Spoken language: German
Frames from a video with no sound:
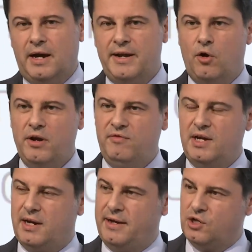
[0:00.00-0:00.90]
Einen neuen
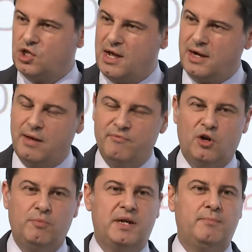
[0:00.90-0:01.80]
Weg eingeschlagen haben
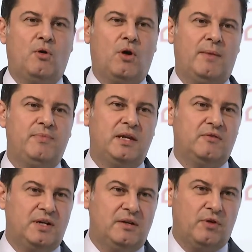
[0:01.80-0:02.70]
wir auch mit dem Programm
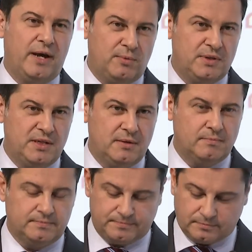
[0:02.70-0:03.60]
DFL for Equity.
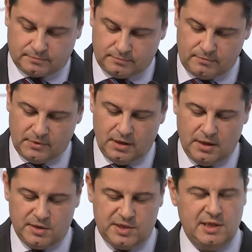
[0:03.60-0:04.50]

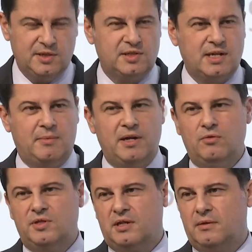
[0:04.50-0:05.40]
Ziel ist es dabei,
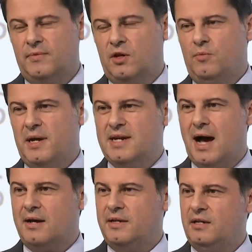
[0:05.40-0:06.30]
unser über
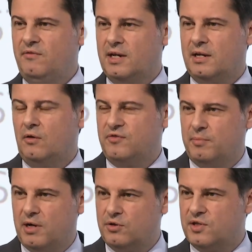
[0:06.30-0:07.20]
Jahre hinweg
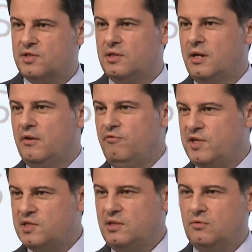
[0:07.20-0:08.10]
aufgebautes
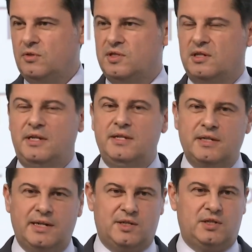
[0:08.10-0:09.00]
Wissen, unsere
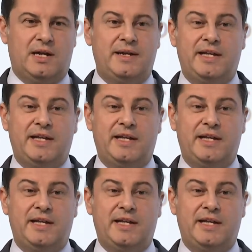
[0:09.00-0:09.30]
internationalen